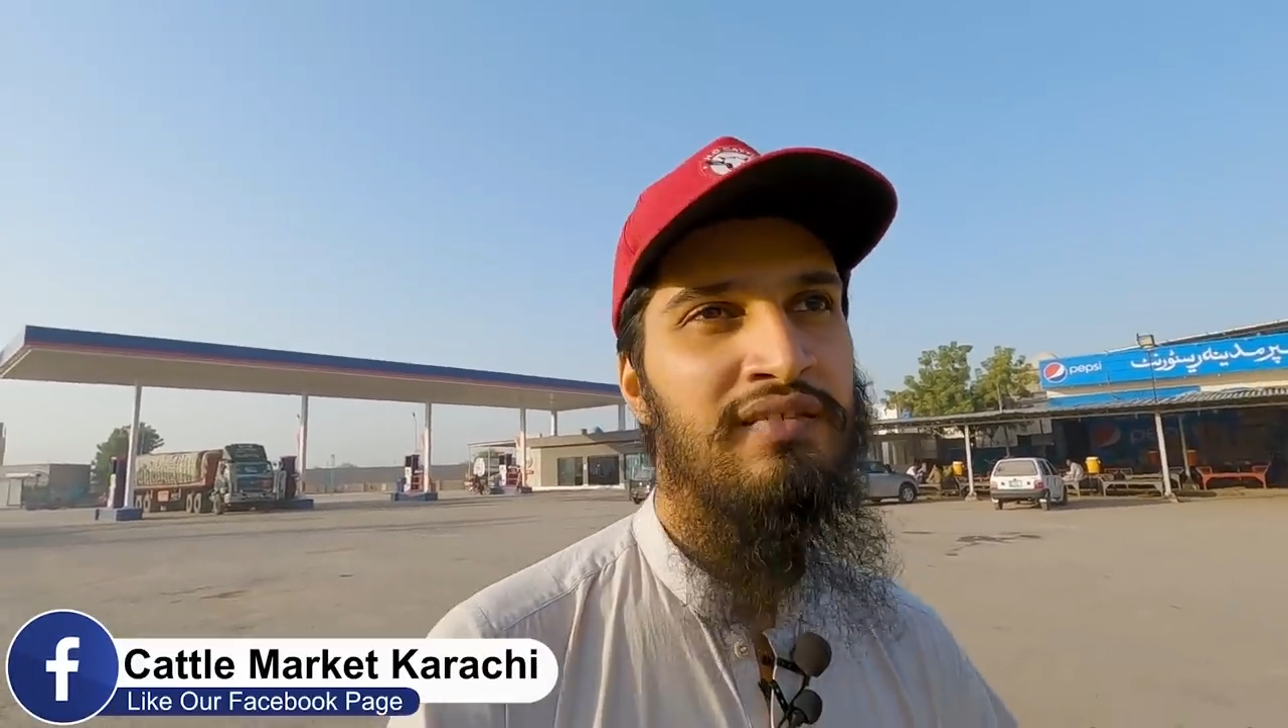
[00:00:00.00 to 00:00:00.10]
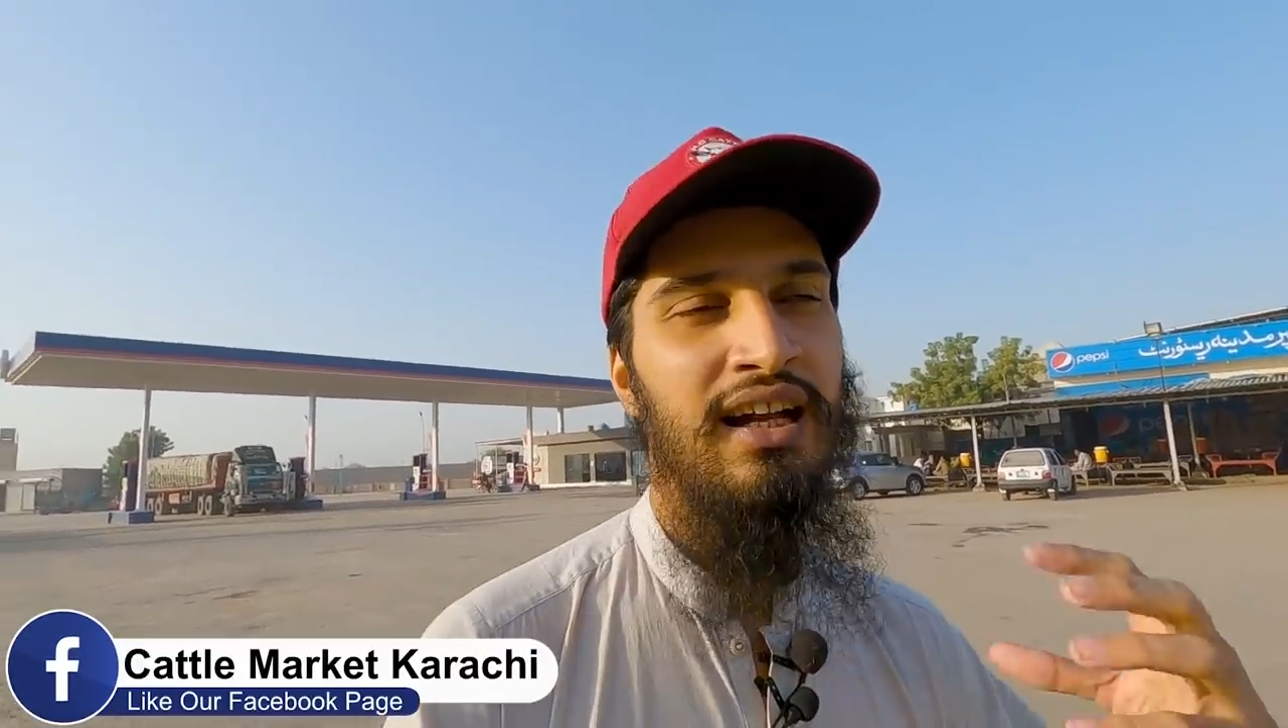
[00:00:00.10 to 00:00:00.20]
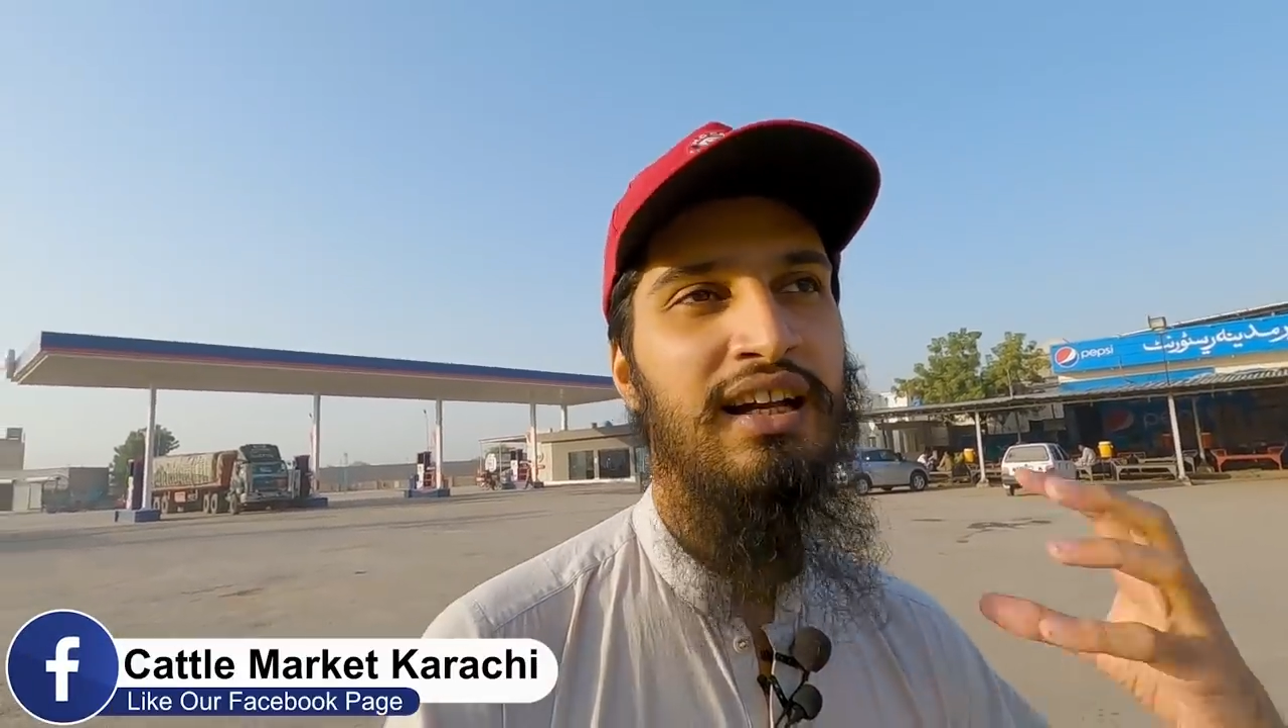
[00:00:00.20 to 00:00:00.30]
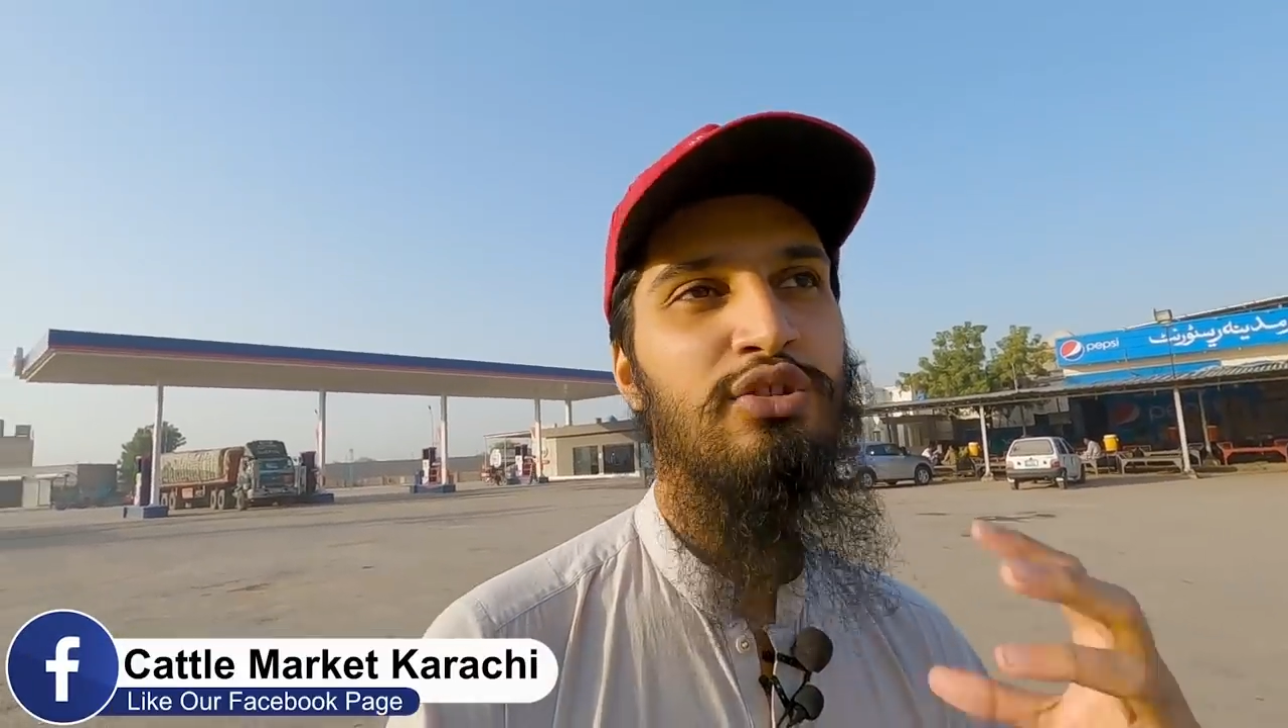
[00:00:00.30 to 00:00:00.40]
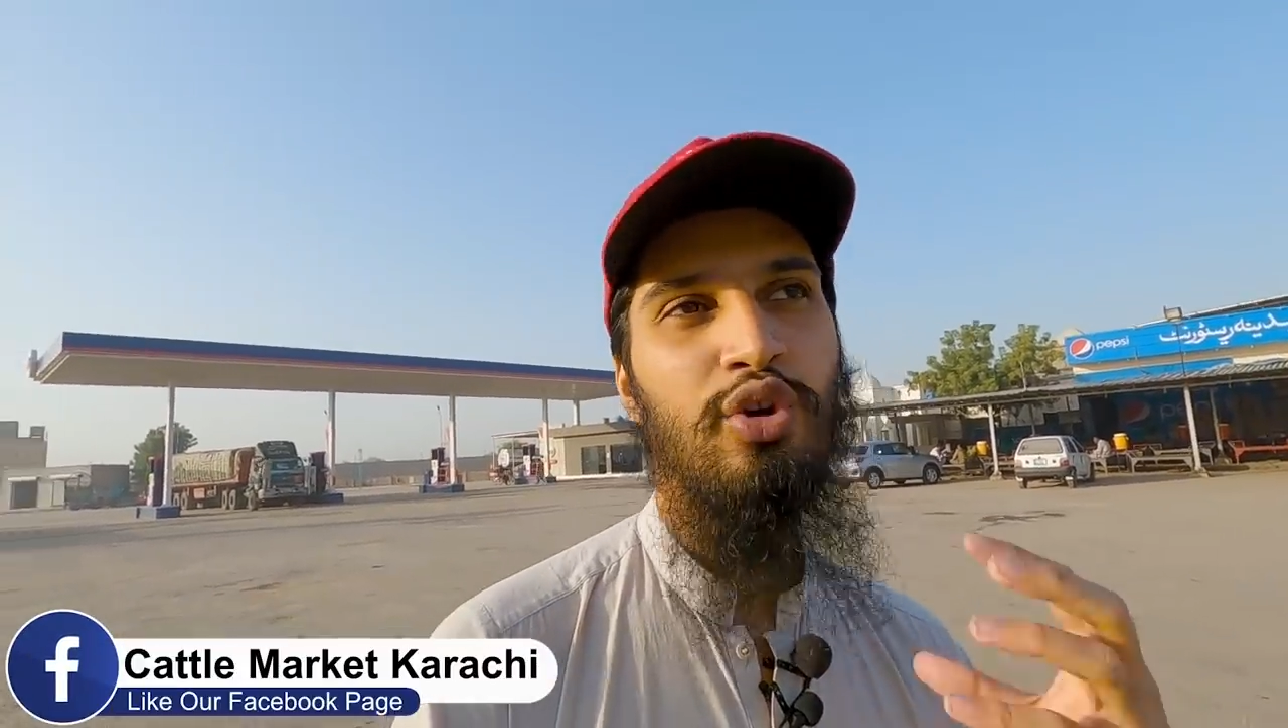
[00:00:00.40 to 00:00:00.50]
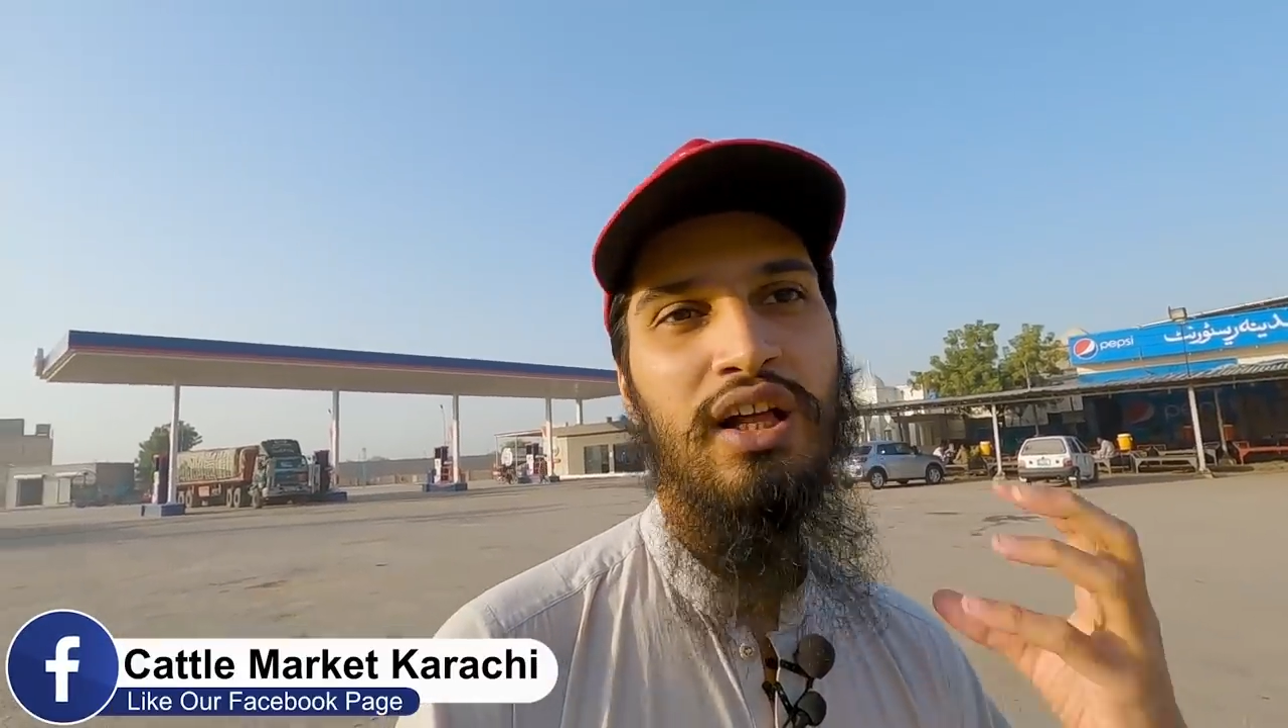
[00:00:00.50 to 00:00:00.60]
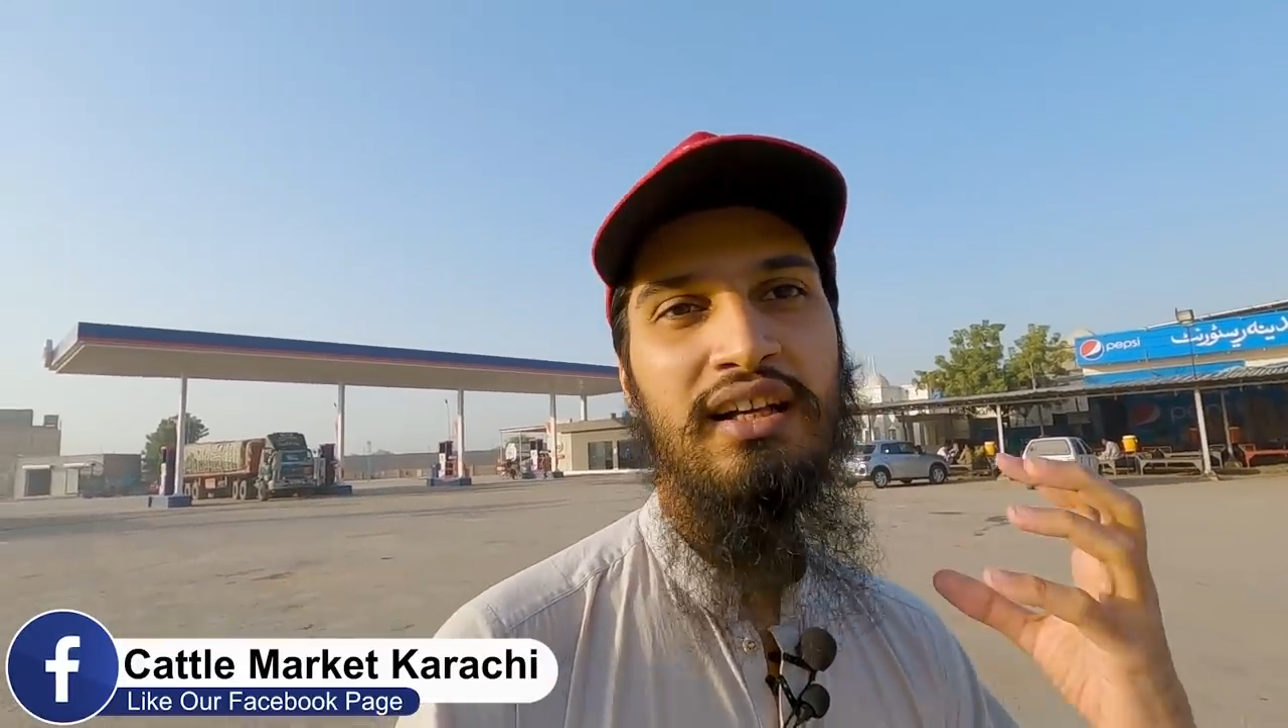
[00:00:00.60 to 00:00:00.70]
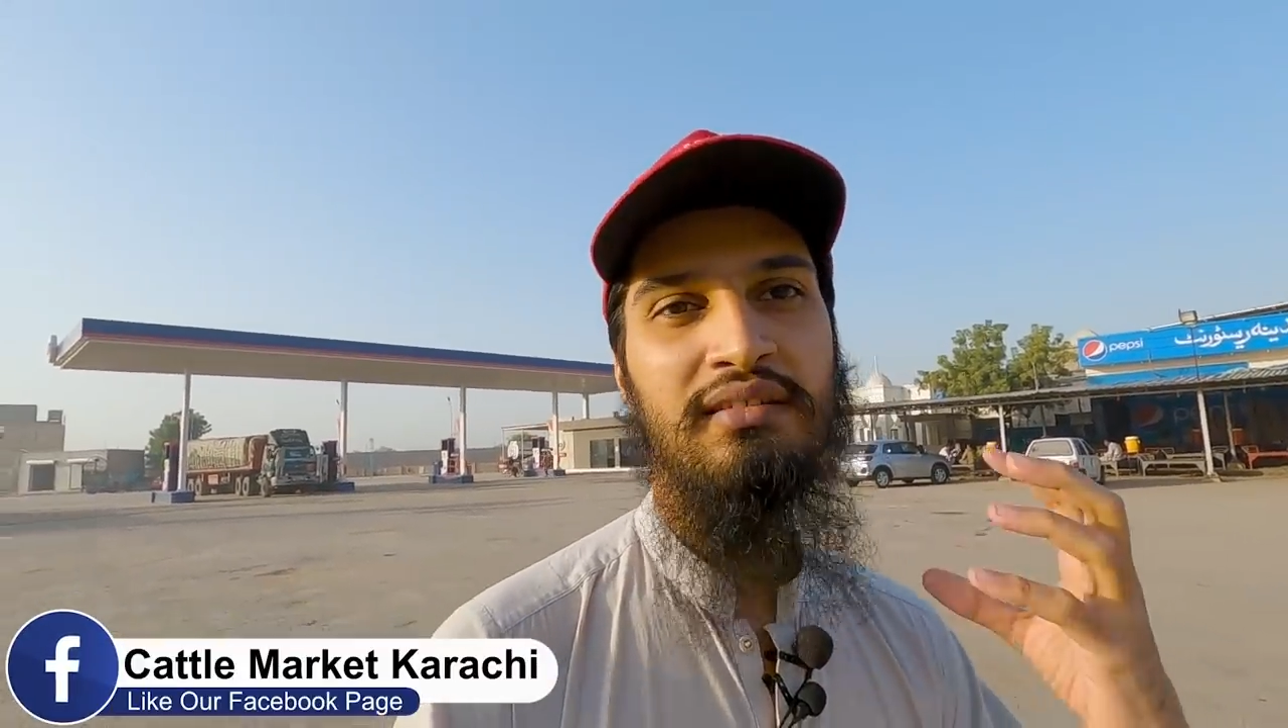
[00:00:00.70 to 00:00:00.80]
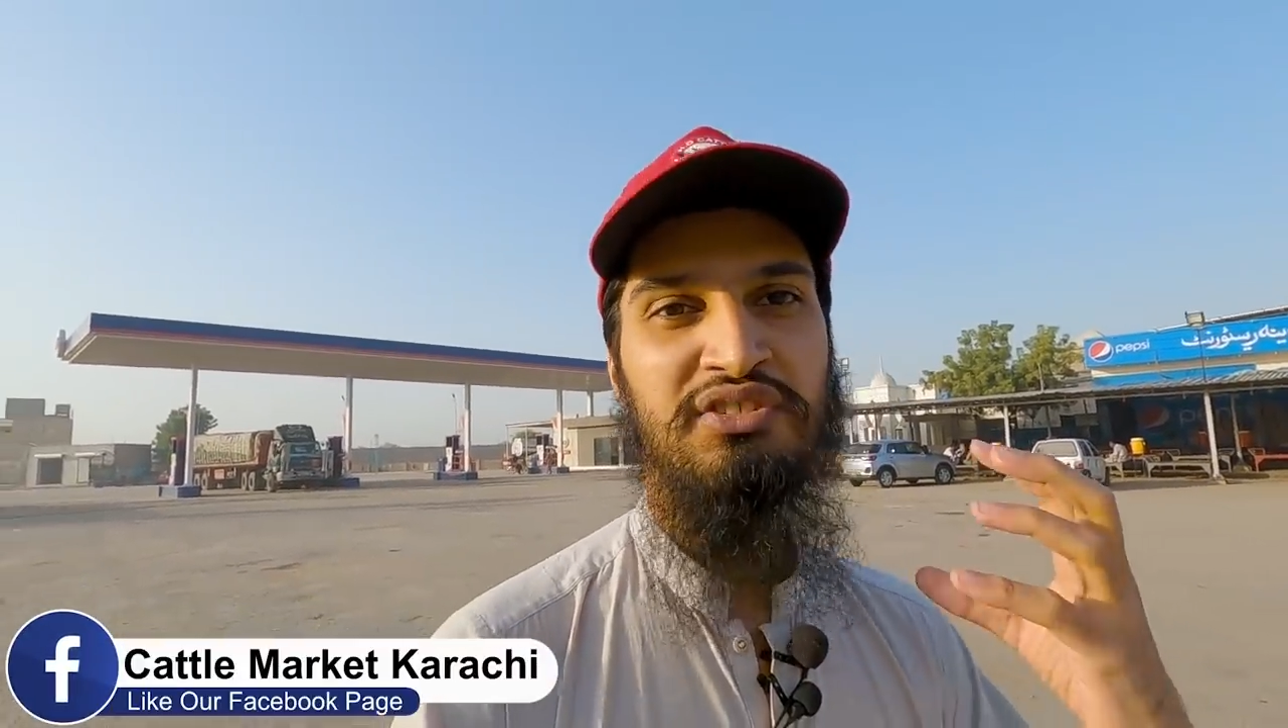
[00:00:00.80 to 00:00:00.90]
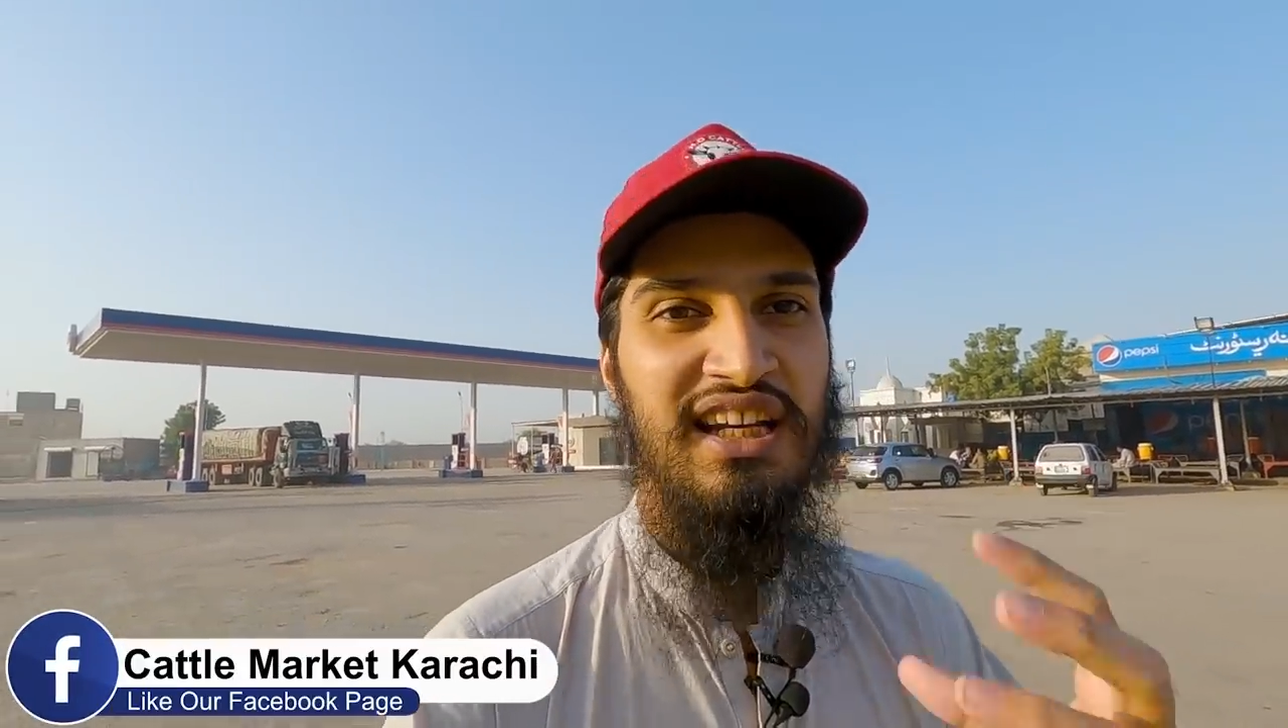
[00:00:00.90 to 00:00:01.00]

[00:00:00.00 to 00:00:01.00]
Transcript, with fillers: ताकि थोड़ा एक